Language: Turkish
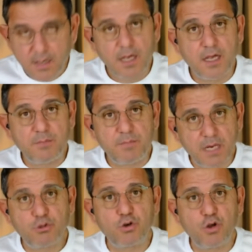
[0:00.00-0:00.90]
E,
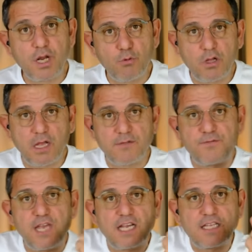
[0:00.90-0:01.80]
benim için önemli olan
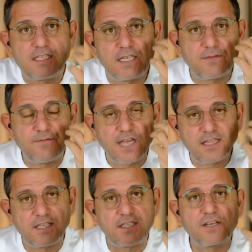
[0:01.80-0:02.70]
fiyat, istik,
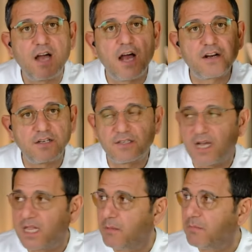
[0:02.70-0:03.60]
fiyat istikrarının
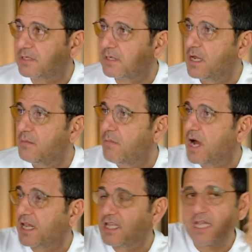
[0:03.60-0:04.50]
sağlanması.
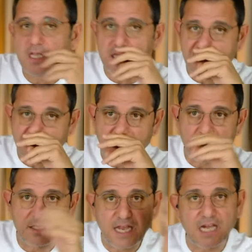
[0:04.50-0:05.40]
Markete gittiğimde
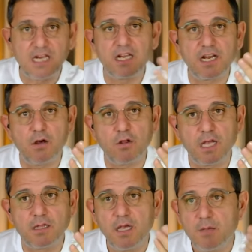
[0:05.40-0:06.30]
artık 50 liraya
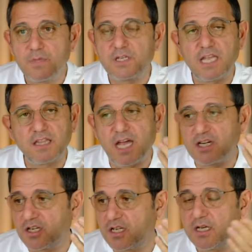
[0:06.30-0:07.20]
olan bir
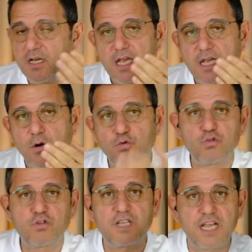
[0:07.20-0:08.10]
deterjanı
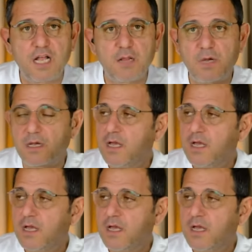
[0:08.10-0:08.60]
30 liraya almak.